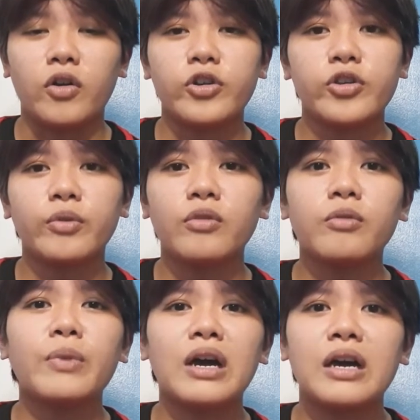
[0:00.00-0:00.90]
or
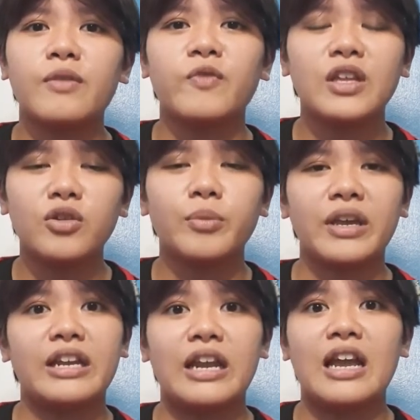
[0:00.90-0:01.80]
yung mga video na
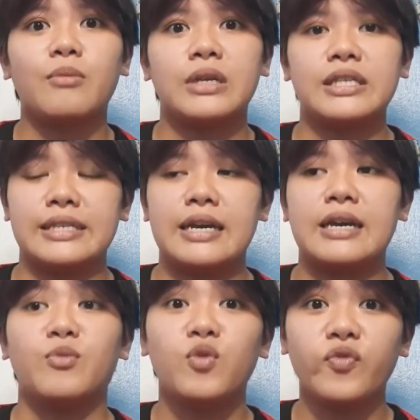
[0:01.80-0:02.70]
may kinalaman
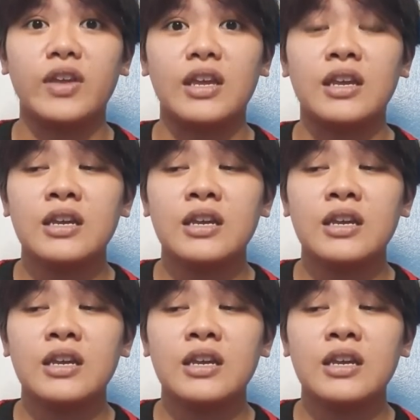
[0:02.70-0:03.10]
sa movie.